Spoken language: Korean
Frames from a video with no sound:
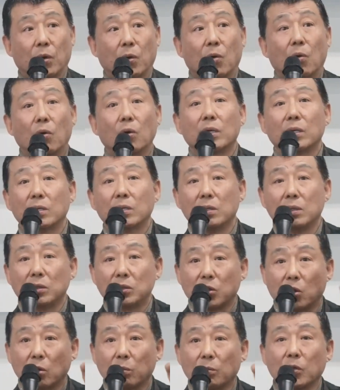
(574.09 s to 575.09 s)
고기를
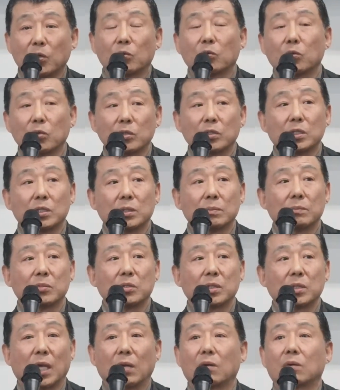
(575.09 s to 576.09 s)
정면으로
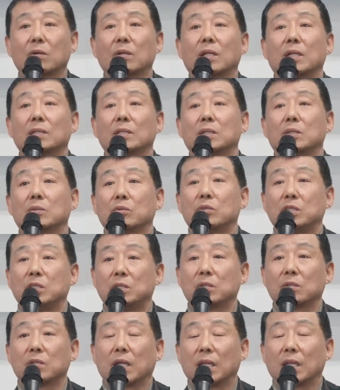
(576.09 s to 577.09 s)
지금 테러 단체로
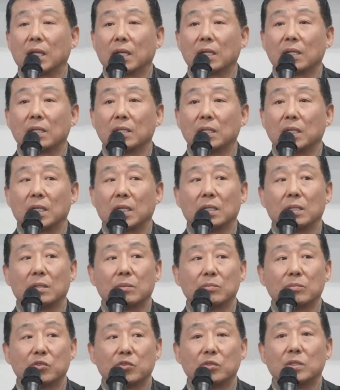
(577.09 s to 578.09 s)
지정했다는 얘기는
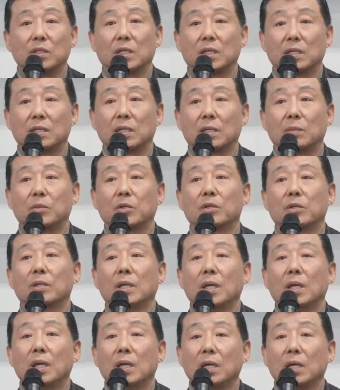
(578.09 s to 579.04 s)
무슨 얘기냐면